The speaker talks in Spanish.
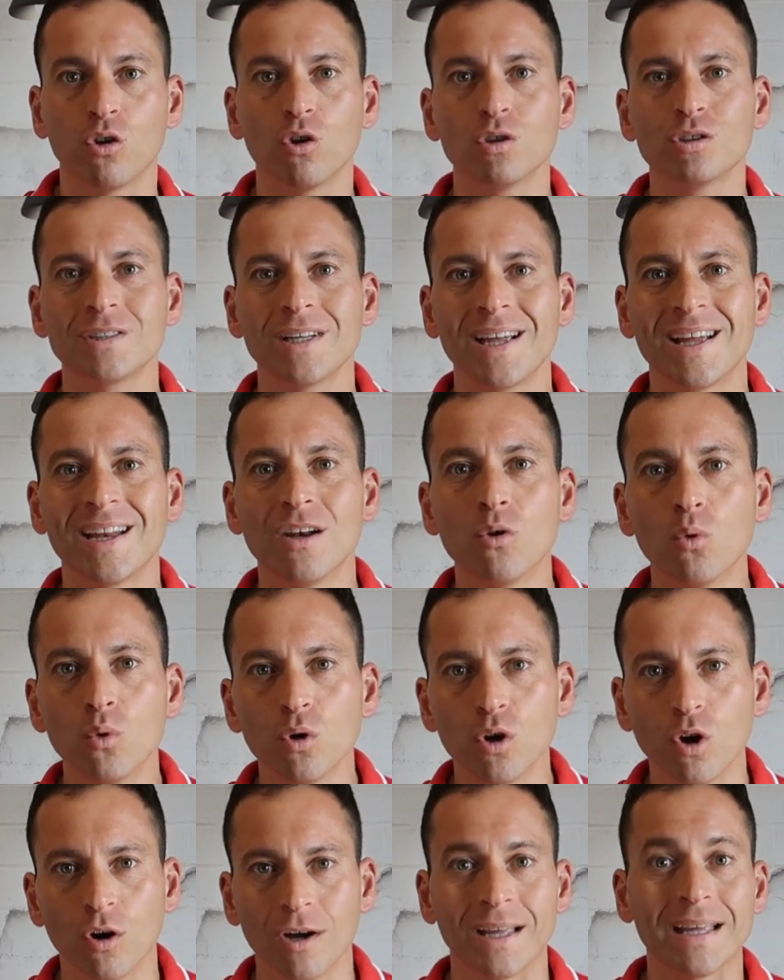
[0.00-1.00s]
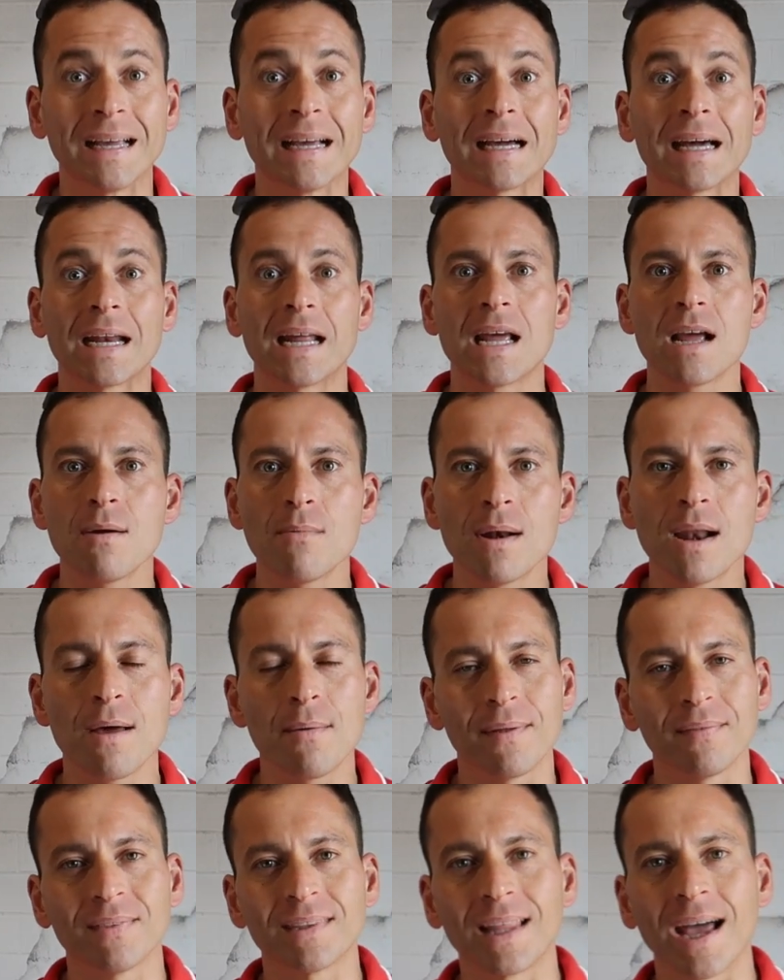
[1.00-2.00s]
Dos en uno, increíble
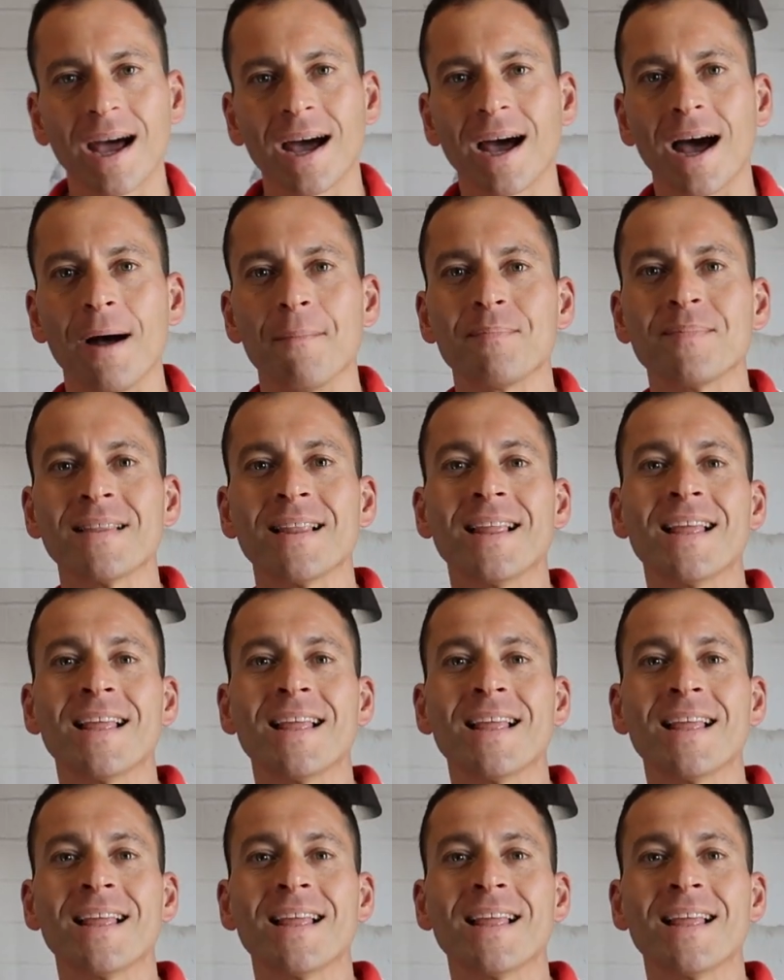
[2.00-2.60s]
ventaja.